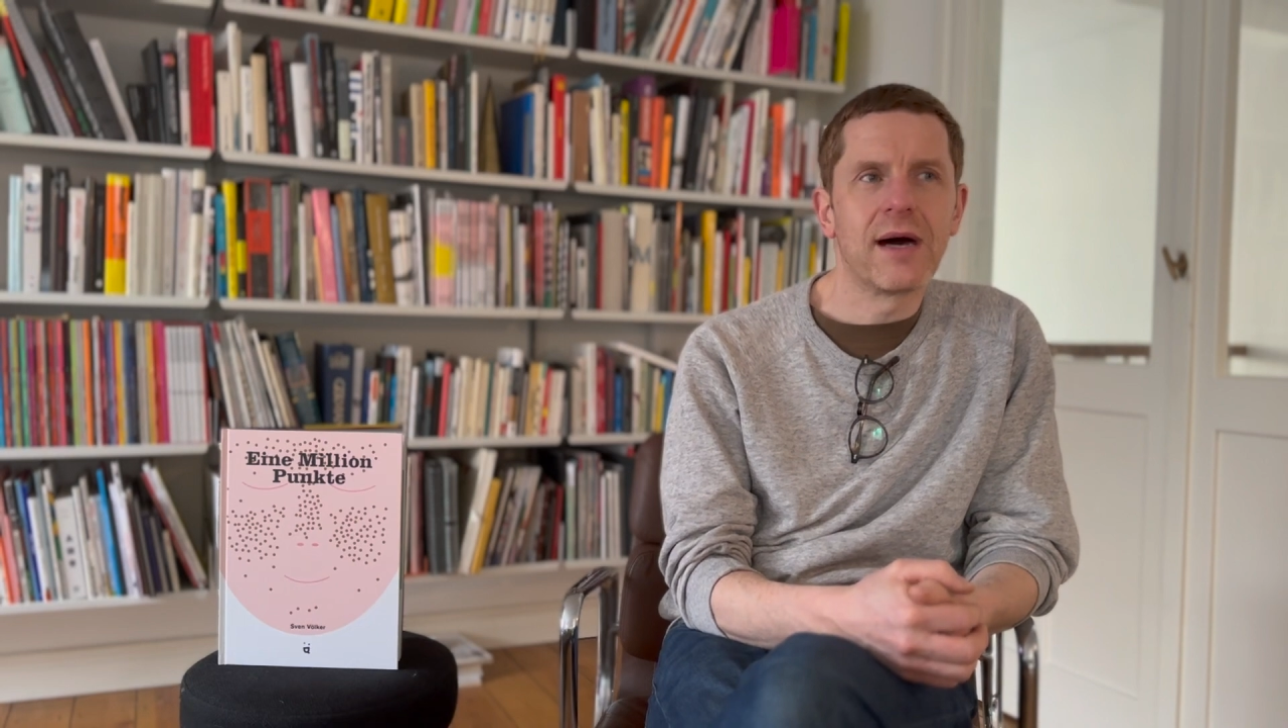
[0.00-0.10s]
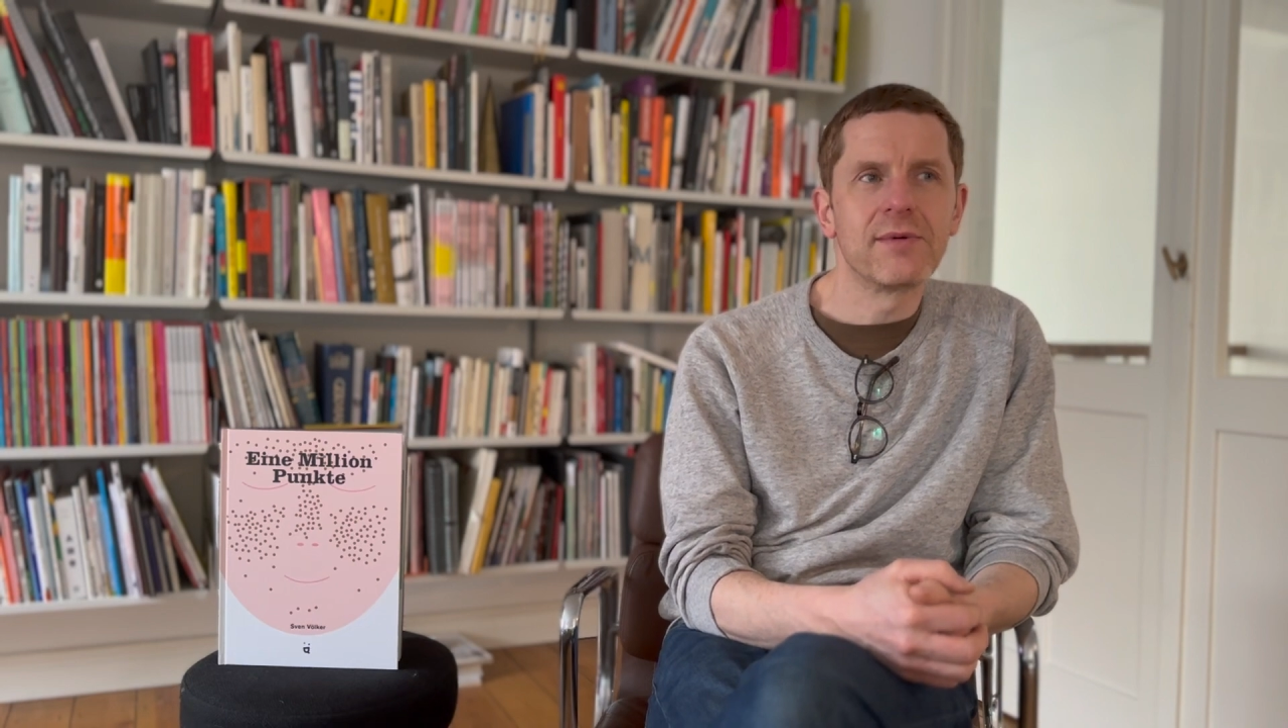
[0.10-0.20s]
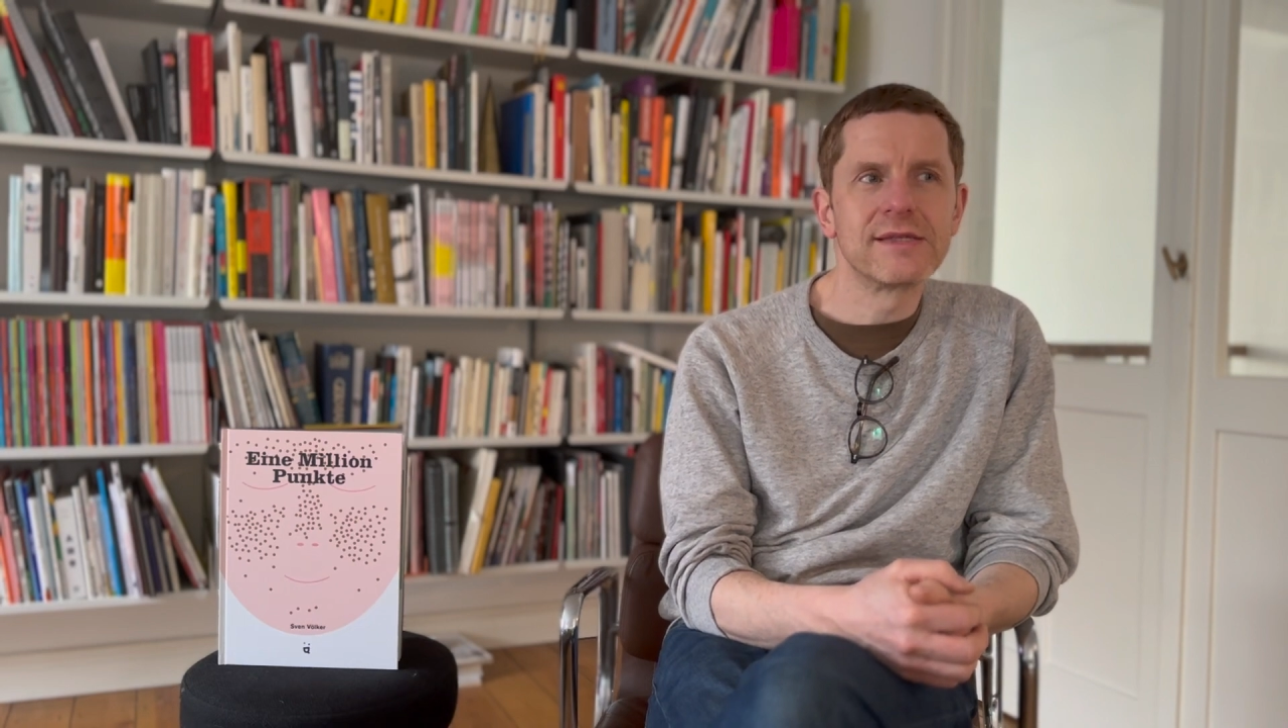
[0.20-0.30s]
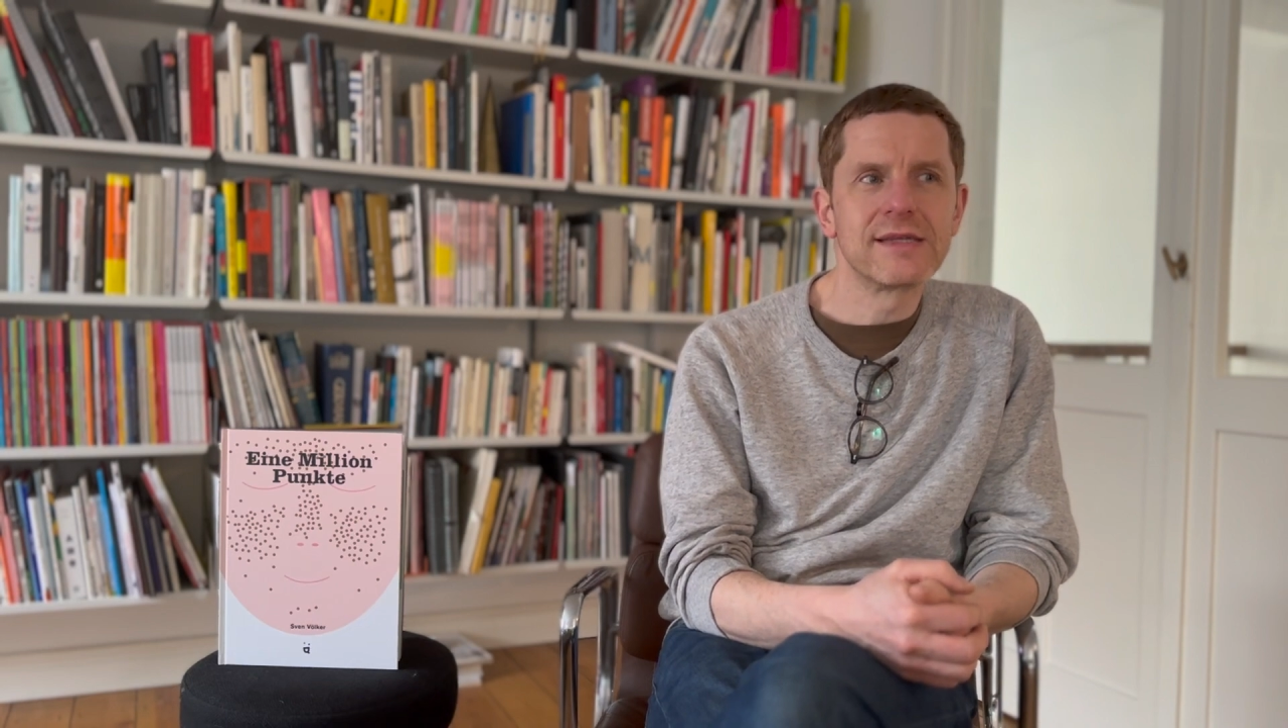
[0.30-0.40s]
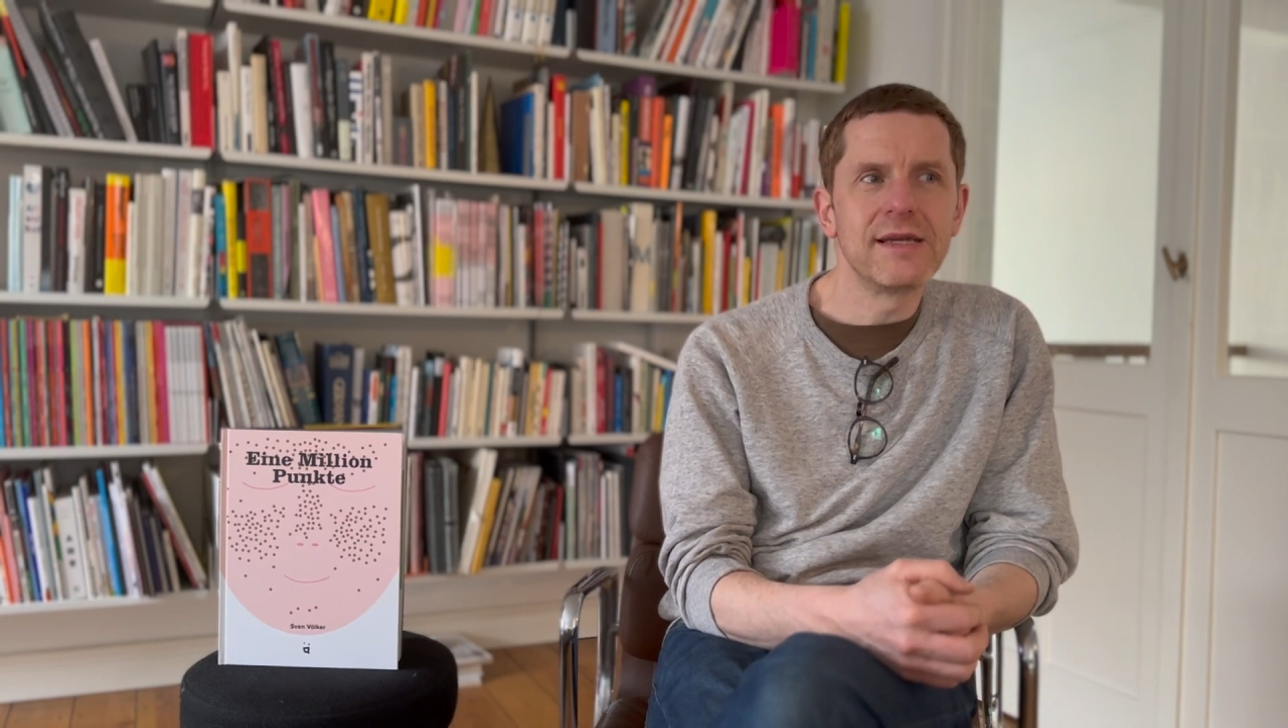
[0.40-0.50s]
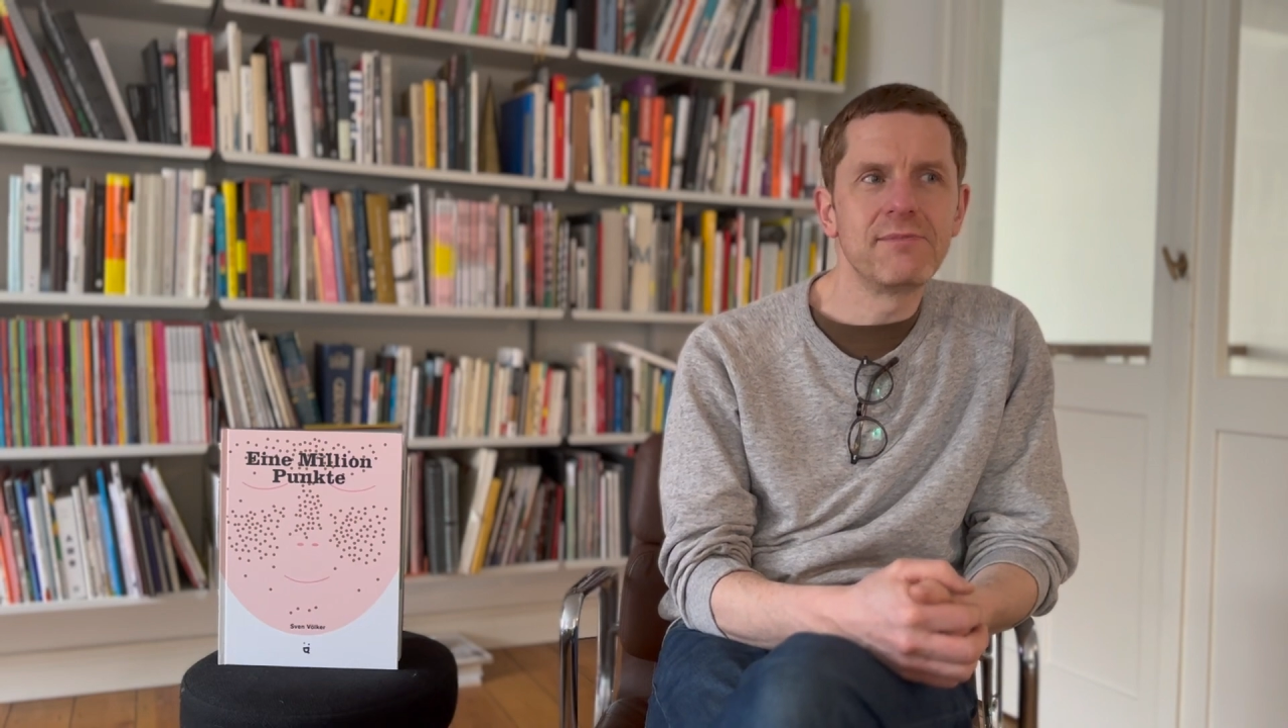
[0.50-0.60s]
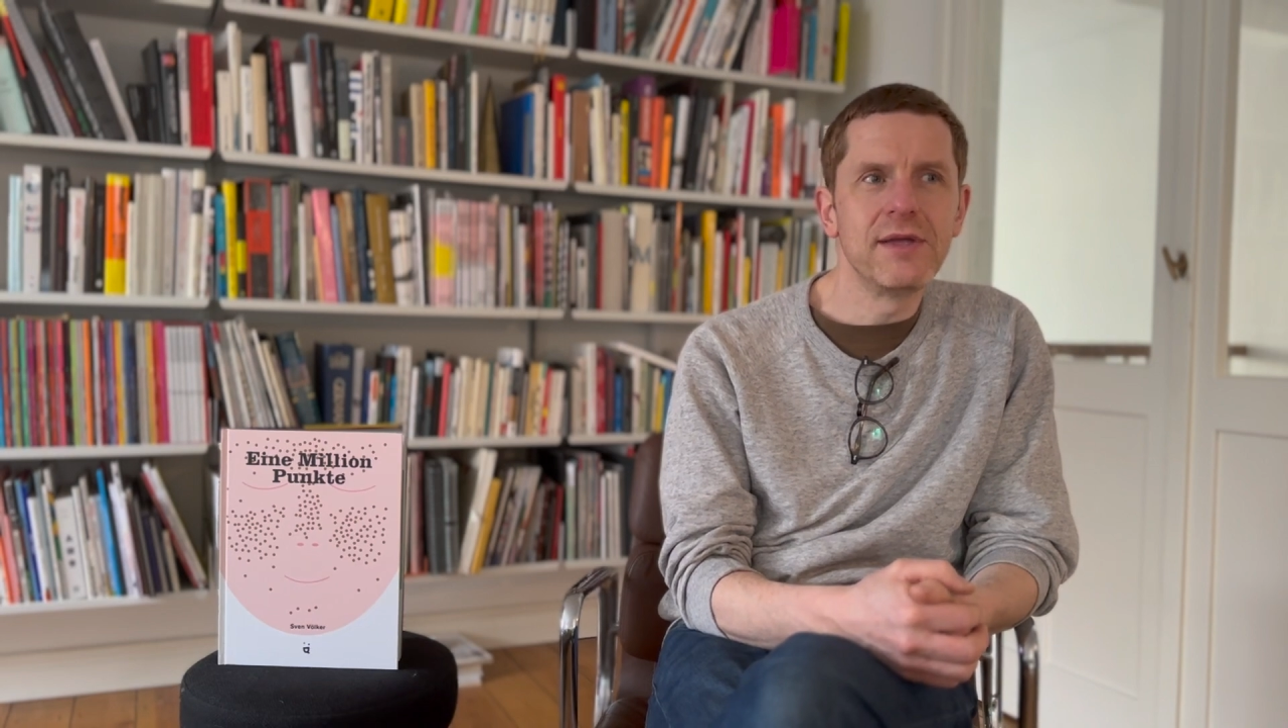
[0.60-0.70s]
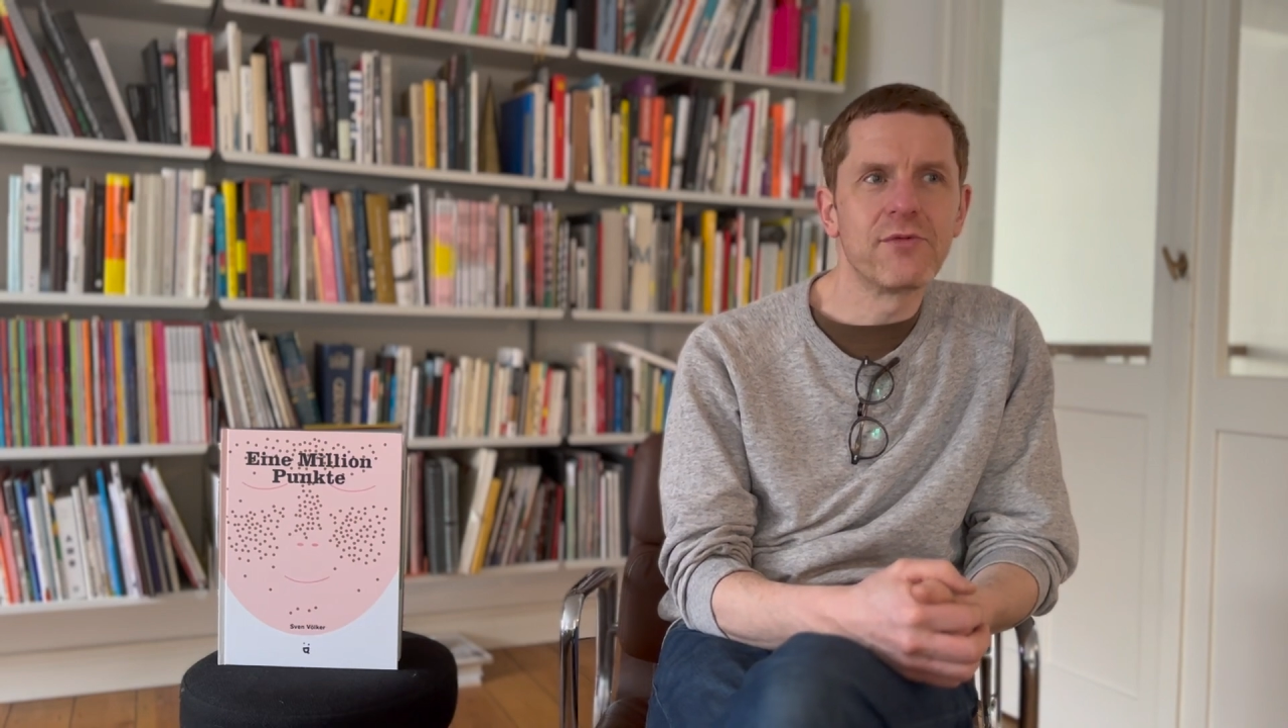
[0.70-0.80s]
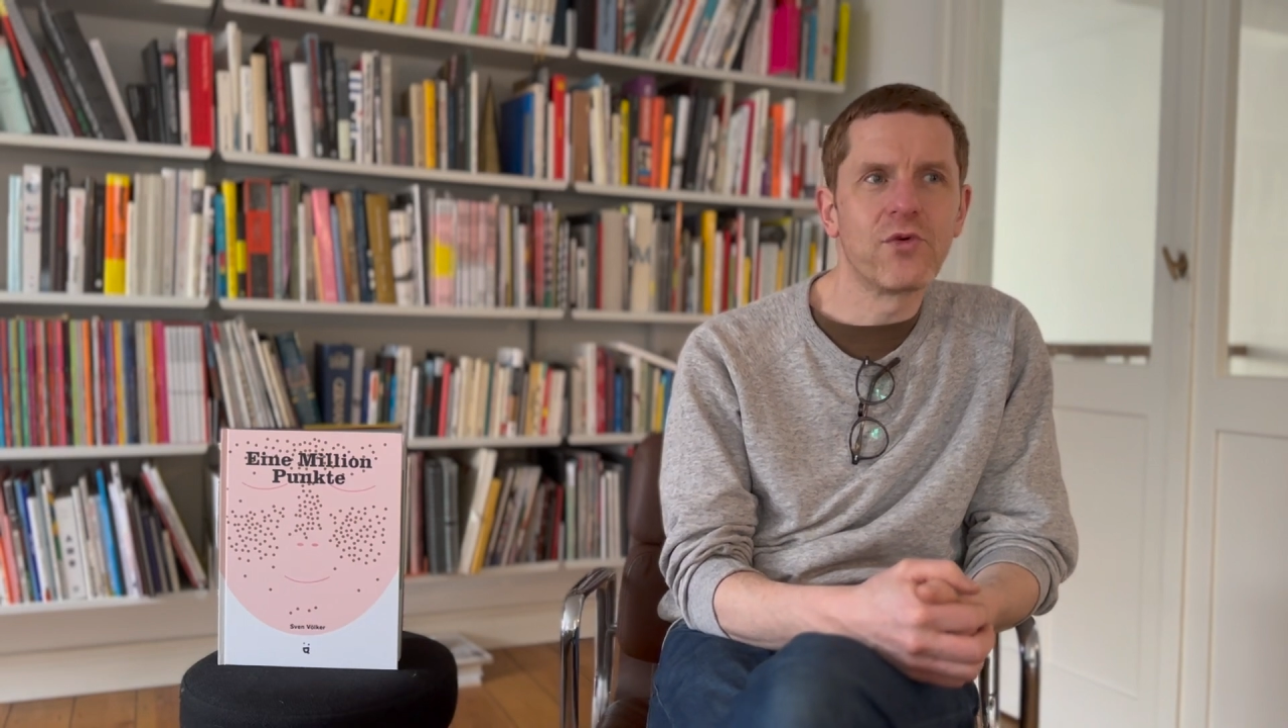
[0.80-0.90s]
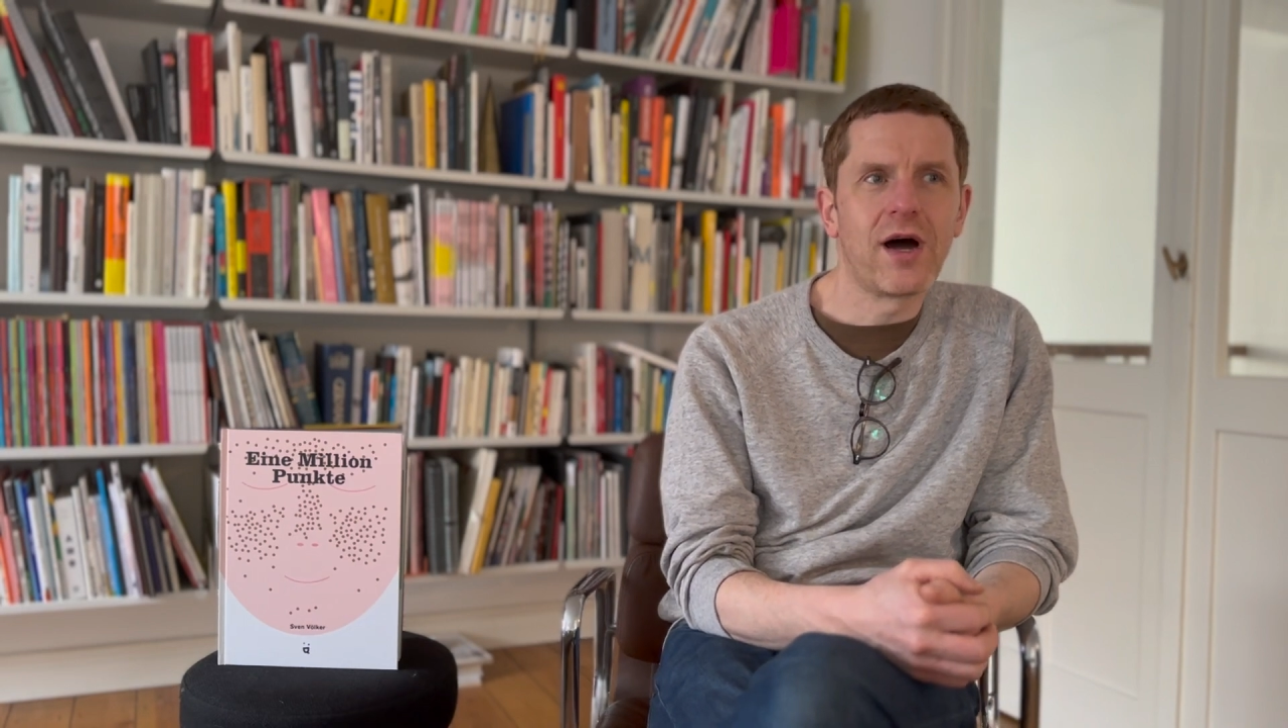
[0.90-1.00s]
aber es geht
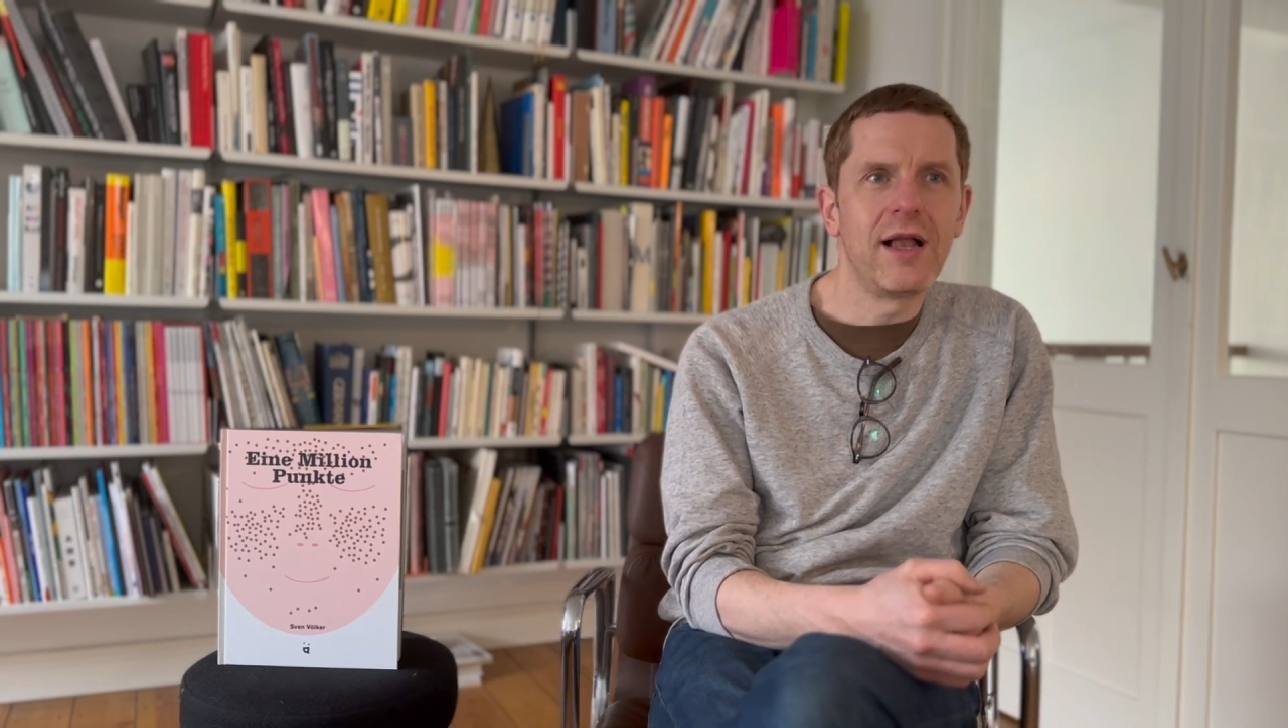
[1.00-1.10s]
mir vor